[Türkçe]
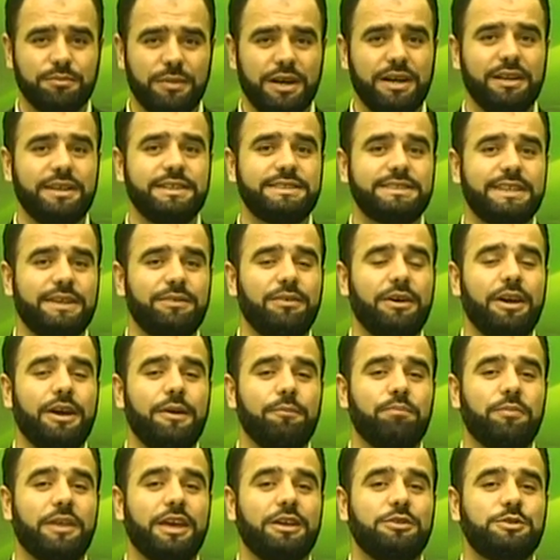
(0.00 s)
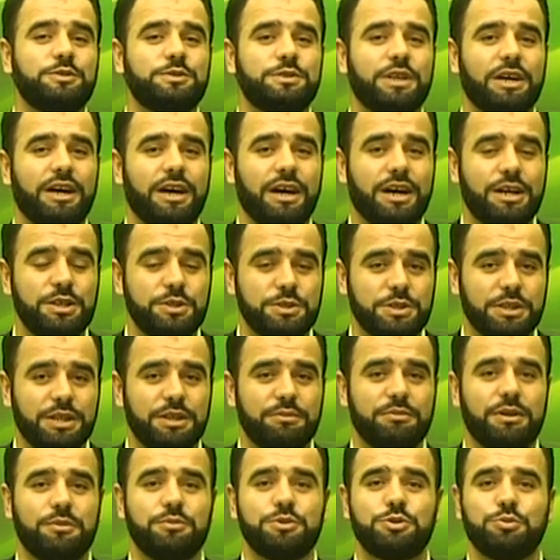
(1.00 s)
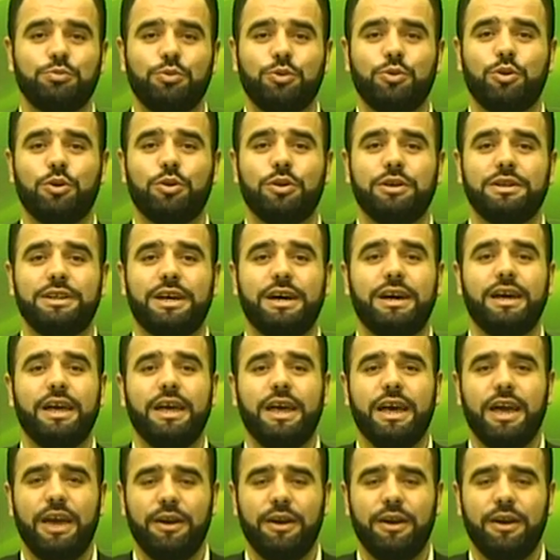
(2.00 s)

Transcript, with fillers: Maalesef henüz daha açılamamış bu konuda